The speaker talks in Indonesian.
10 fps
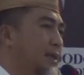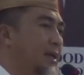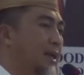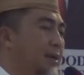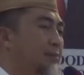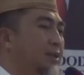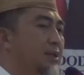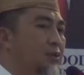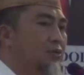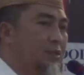dengan
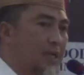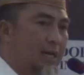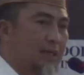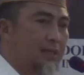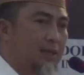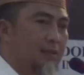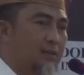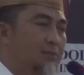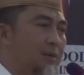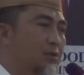Menteri Sosial,
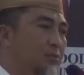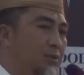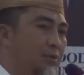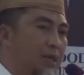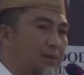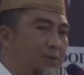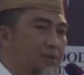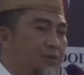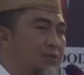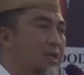Pak Gubernur dengan
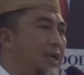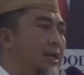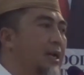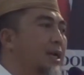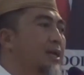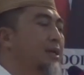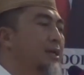Menteri Sosial adalah